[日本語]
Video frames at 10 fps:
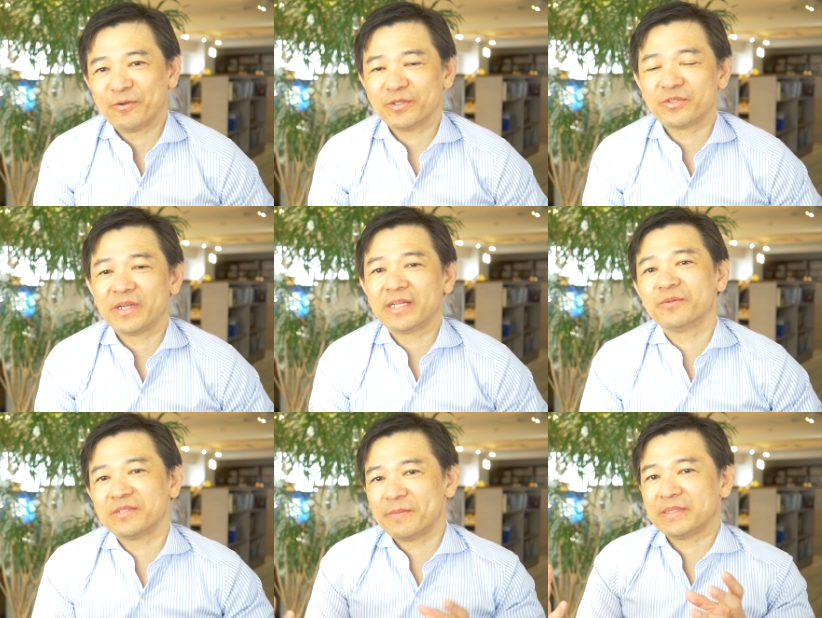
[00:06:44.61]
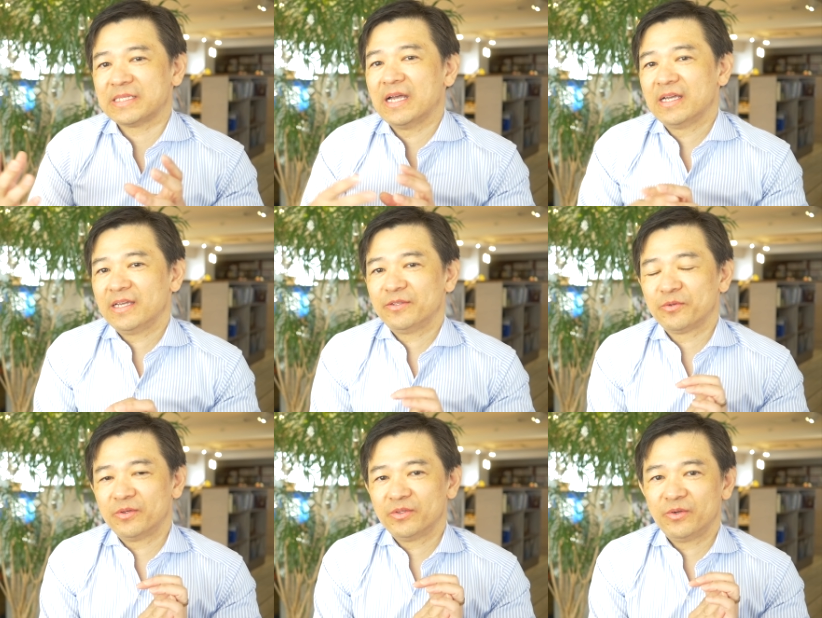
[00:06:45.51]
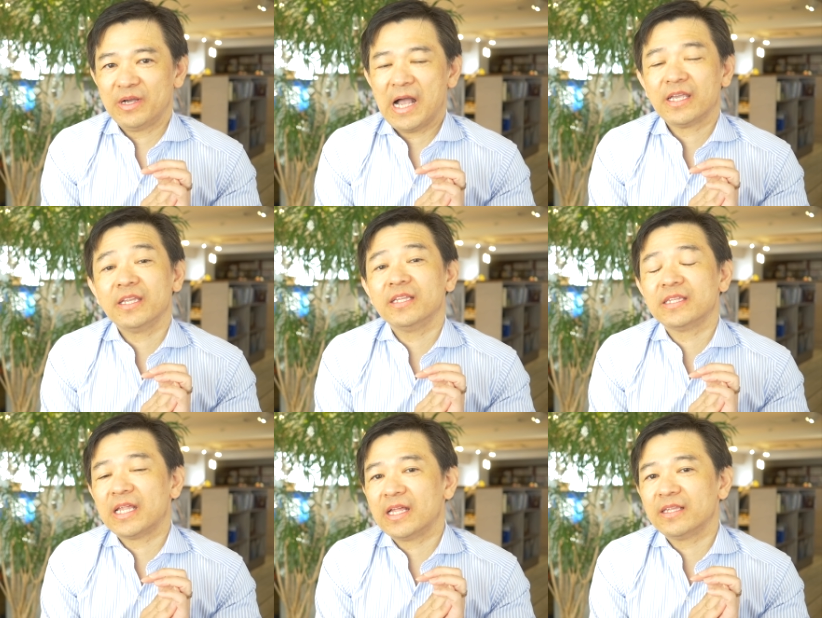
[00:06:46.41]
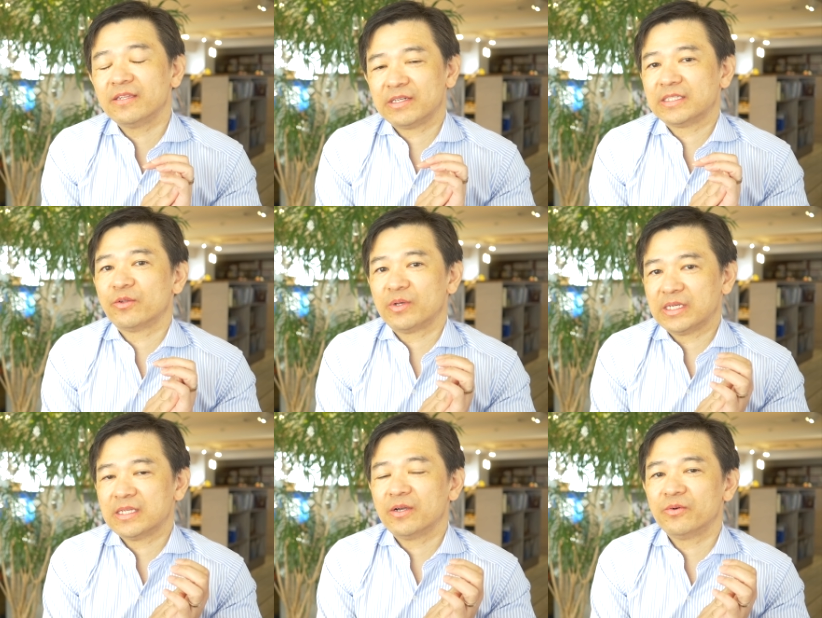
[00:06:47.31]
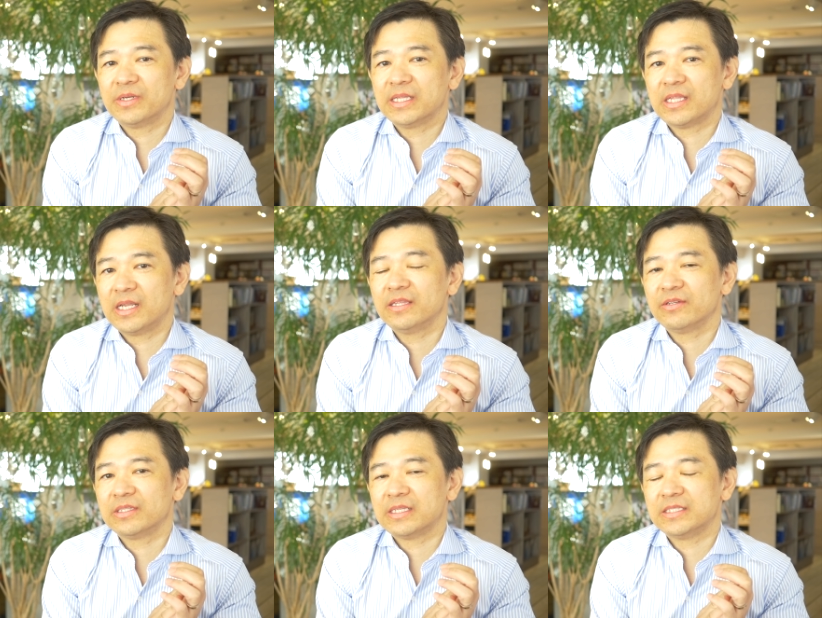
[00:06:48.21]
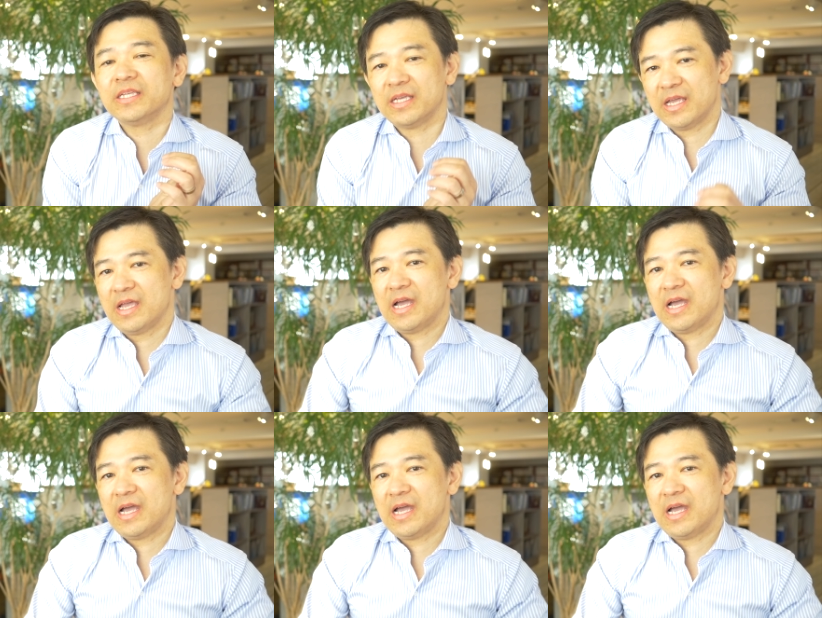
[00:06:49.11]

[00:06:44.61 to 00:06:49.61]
ご視聴ありがとうございました、えっと、この動画気に入ったなっていう方とか参考になったなっていう方はぜひ